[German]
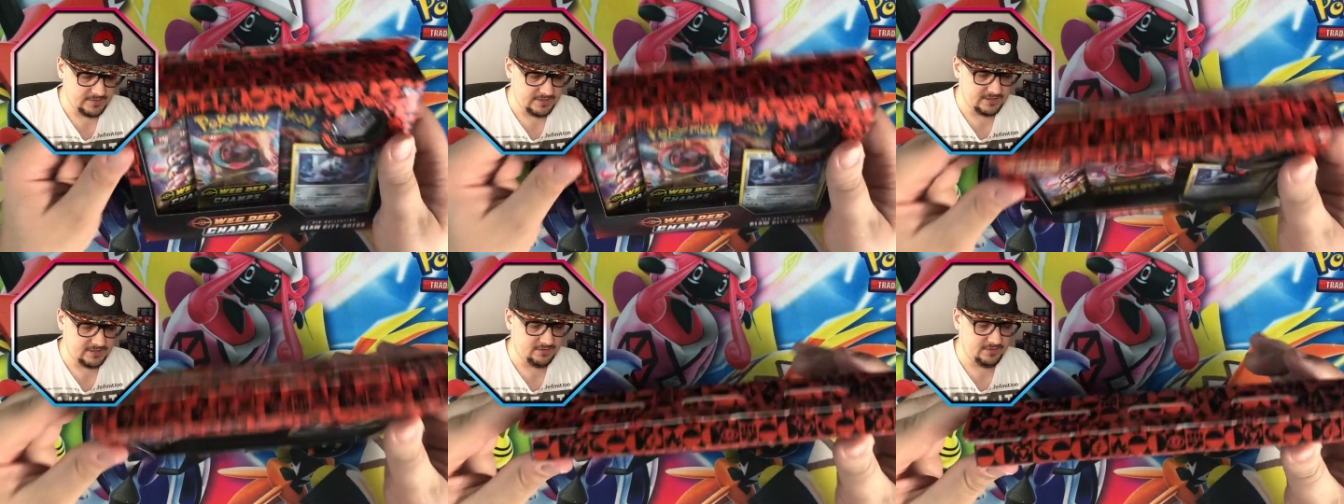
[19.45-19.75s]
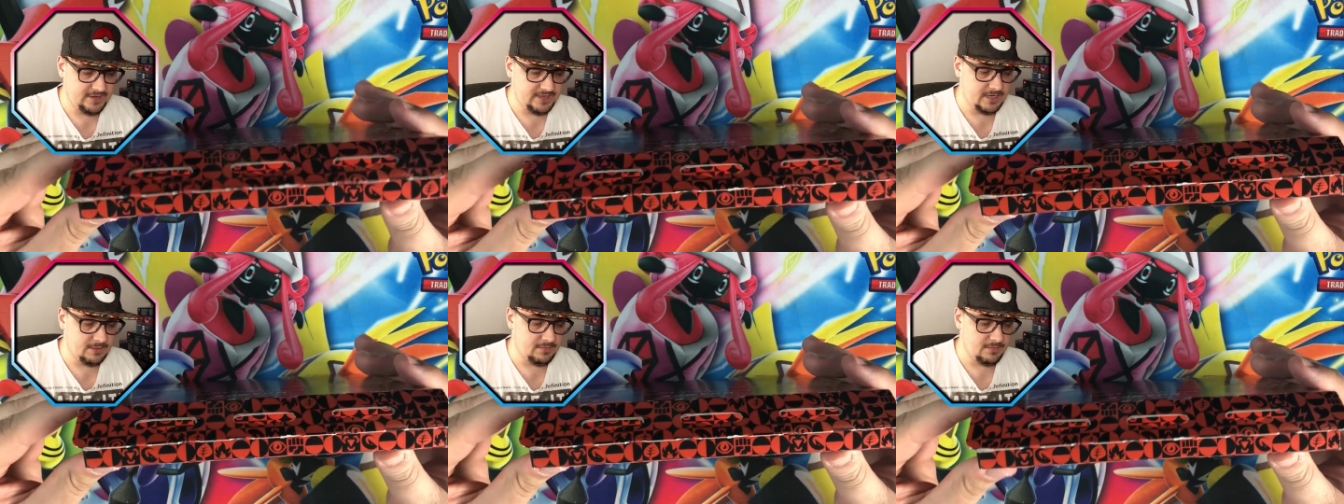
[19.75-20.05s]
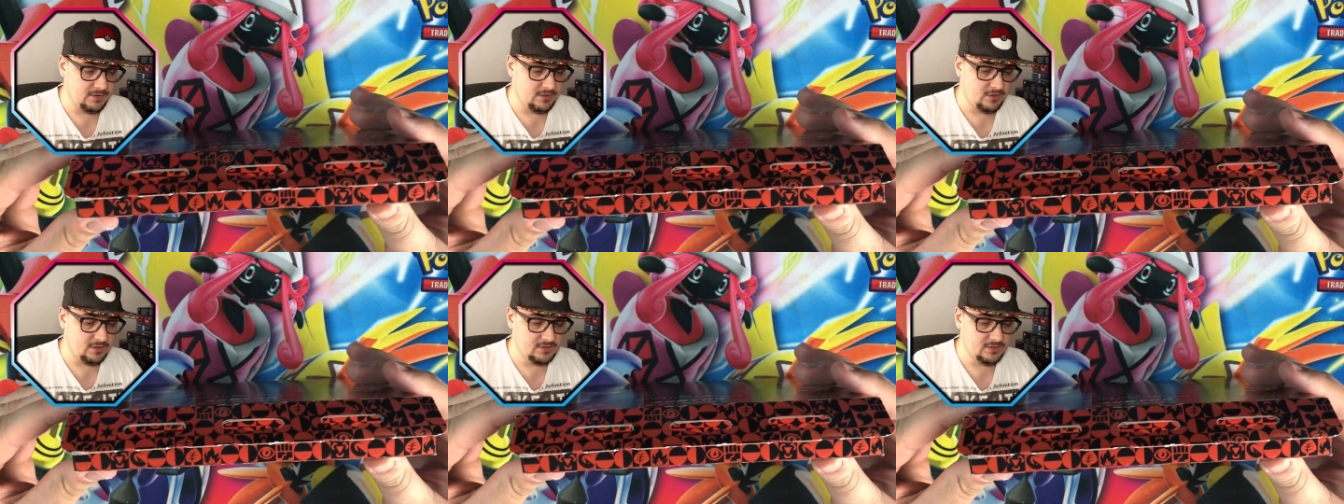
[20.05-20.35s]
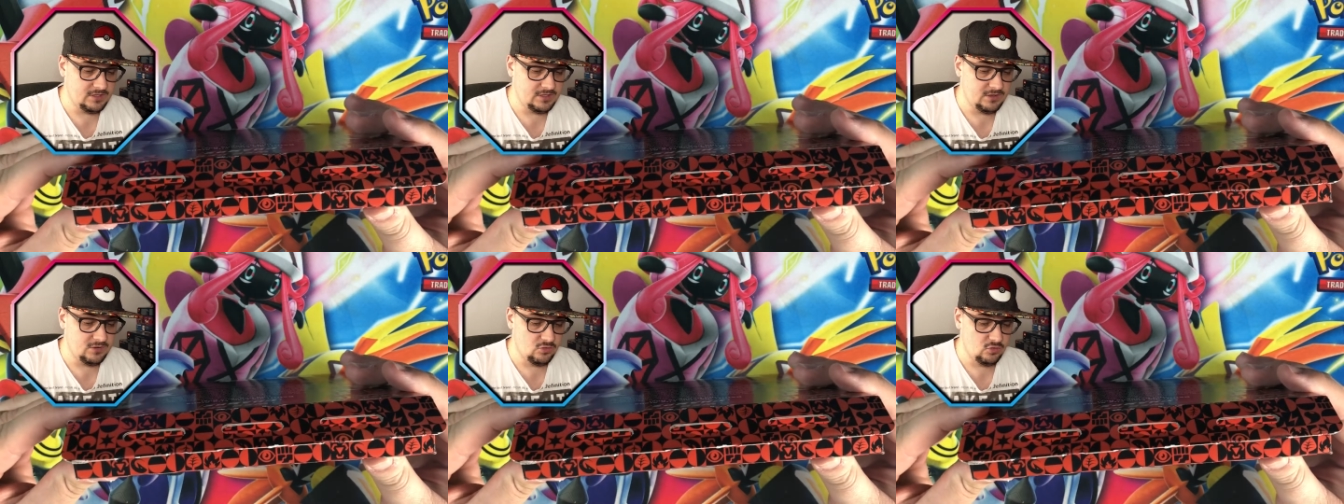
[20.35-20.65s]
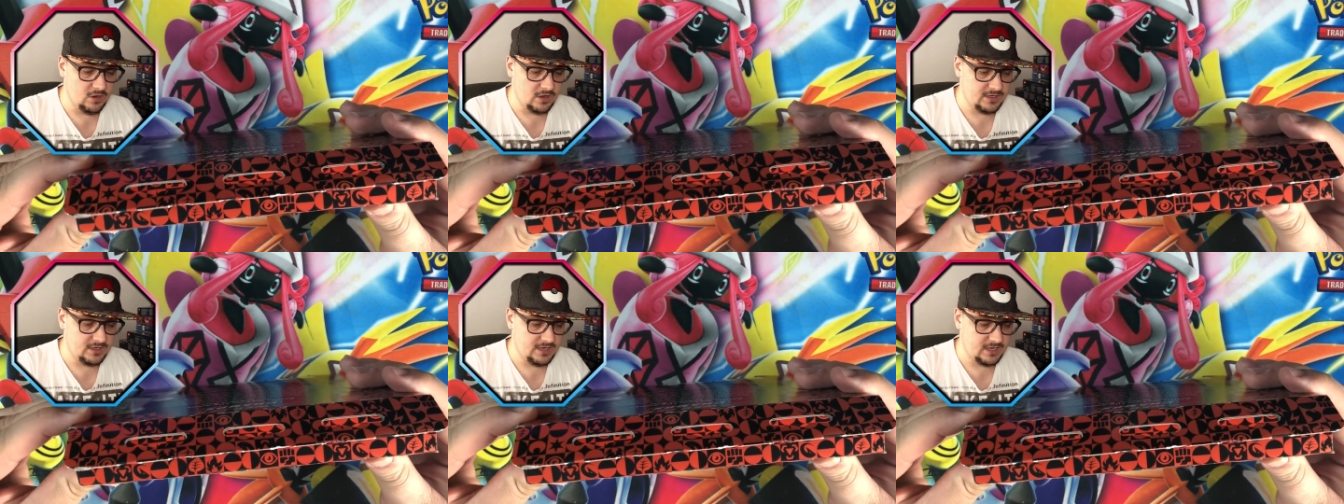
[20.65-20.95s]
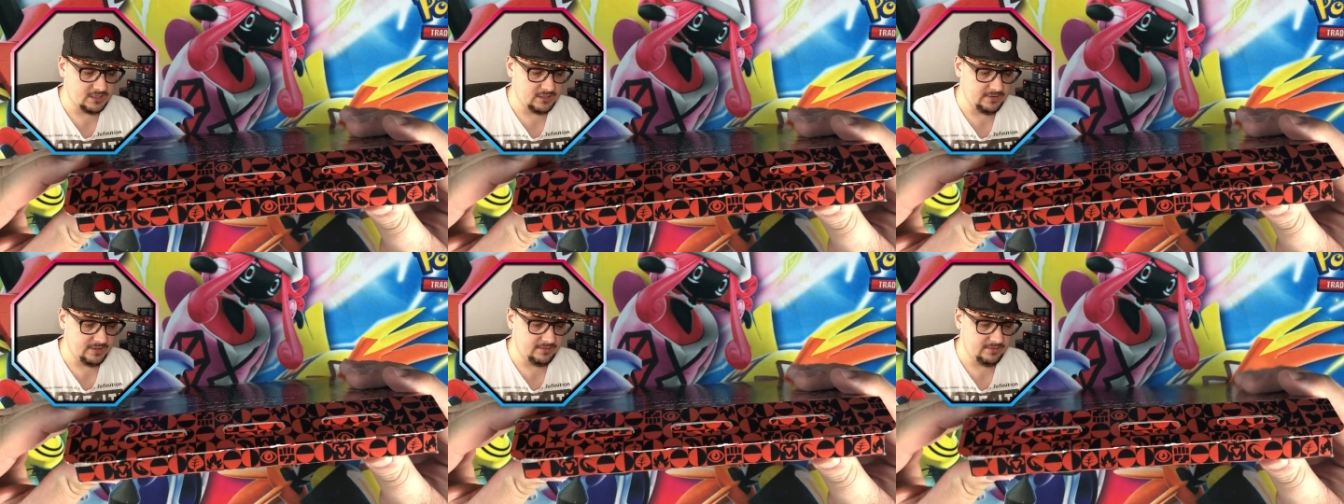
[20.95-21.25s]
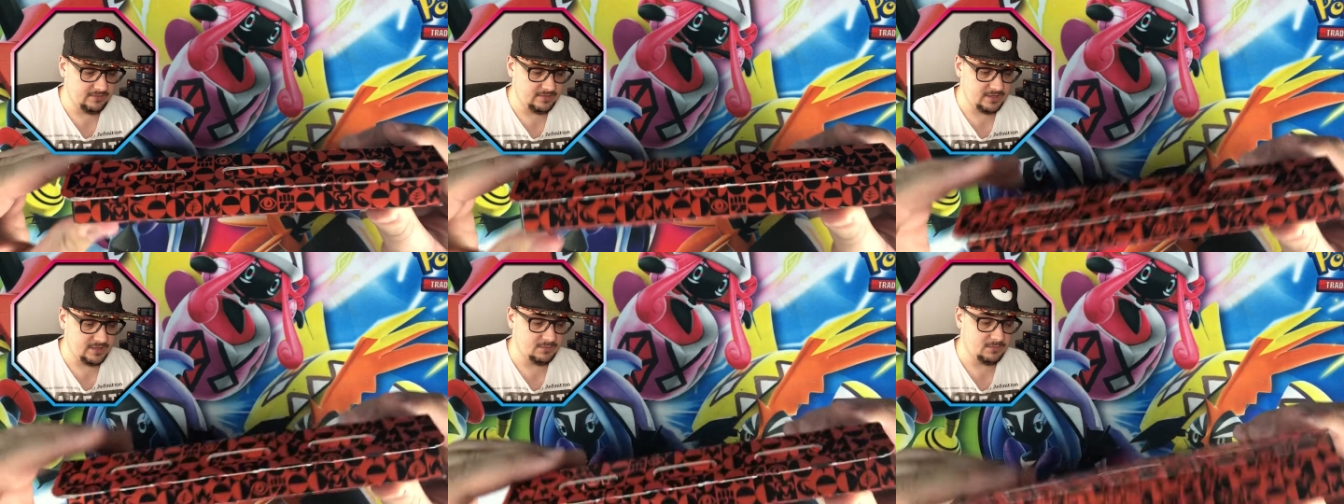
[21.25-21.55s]
Es fehlen immer noch die Glura-Karten auf
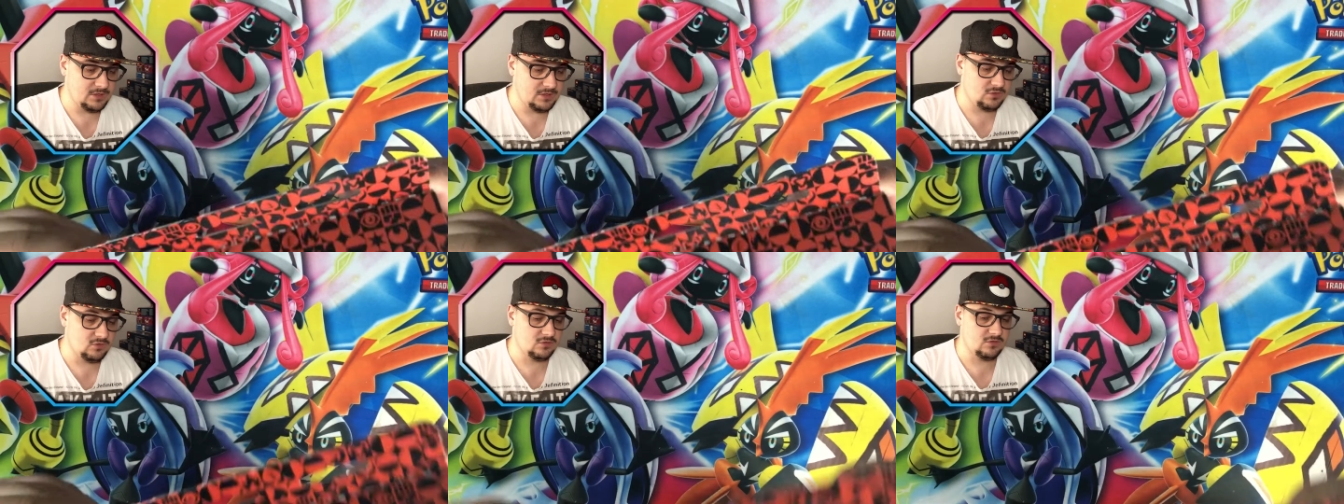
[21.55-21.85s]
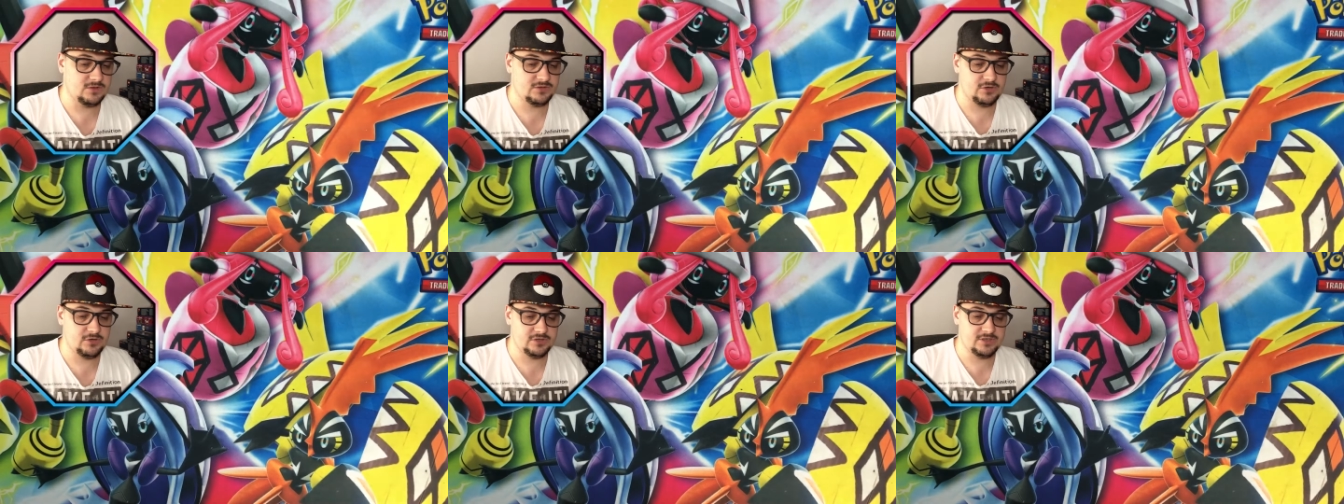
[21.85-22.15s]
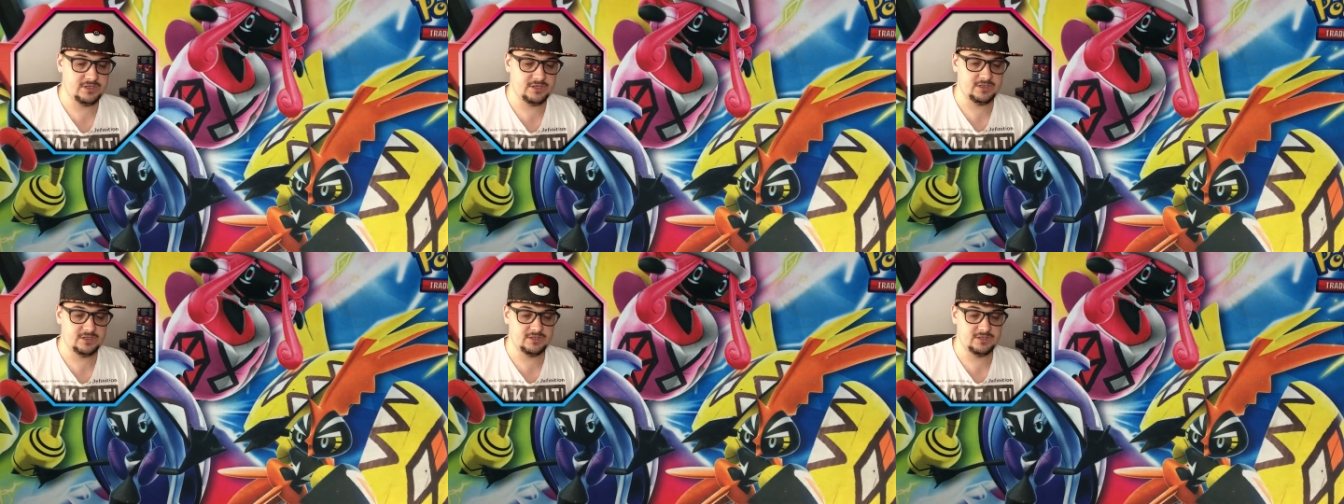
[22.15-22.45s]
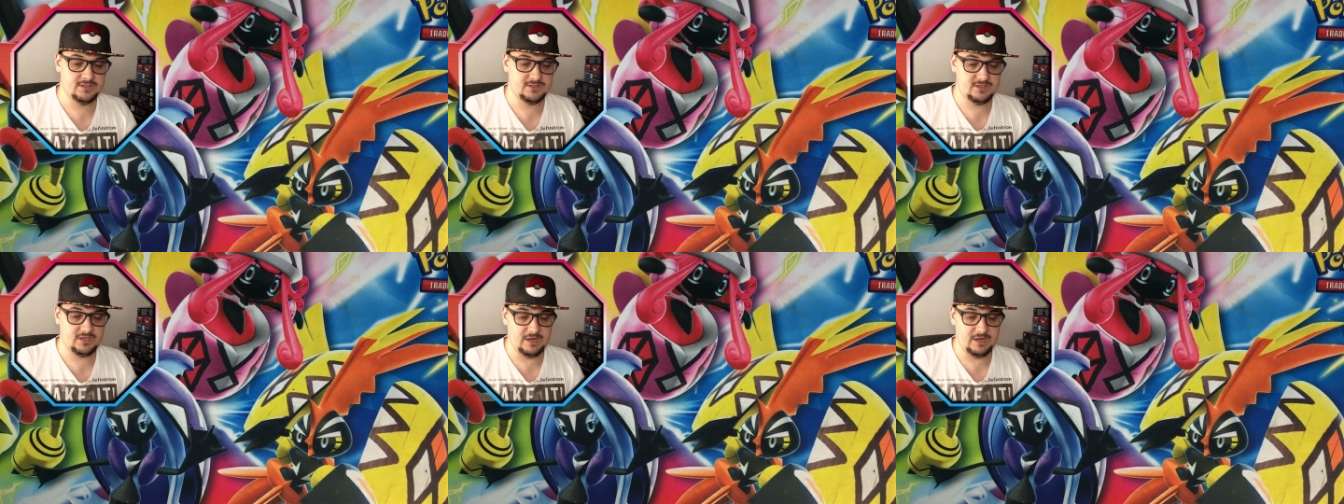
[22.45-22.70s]
jeden Fall. Mal gucken, was heute hier drin ist.